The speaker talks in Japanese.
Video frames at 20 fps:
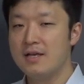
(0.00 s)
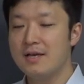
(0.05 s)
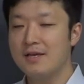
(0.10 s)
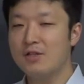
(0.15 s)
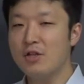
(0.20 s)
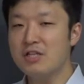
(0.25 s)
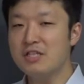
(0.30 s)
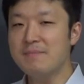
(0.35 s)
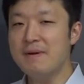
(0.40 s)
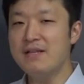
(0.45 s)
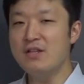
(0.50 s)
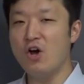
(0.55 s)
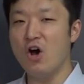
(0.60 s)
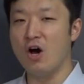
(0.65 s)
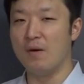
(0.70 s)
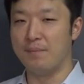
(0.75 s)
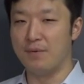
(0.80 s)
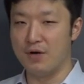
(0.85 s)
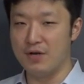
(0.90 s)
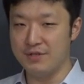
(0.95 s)
ひとつめ
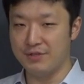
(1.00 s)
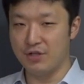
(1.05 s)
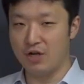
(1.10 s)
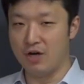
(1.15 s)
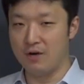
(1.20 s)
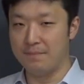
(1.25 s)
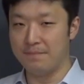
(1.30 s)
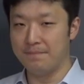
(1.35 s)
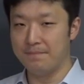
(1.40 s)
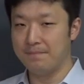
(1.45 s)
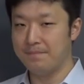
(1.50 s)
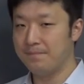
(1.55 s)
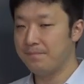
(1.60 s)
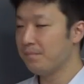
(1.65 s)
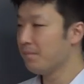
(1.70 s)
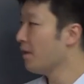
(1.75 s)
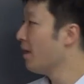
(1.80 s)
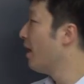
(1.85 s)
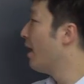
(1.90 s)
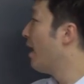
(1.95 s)
のポイント、
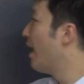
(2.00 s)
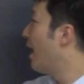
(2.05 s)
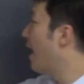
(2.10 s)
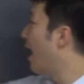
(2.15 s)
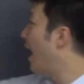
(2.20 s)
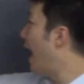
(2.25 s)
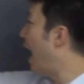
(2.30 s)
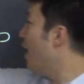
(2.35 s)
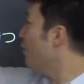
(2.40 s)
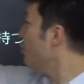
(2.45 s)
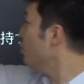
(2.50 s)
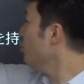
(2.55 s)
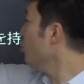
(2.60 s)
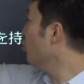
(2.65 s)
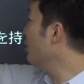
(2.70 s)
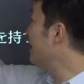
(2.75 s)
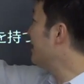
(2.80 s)
アフロ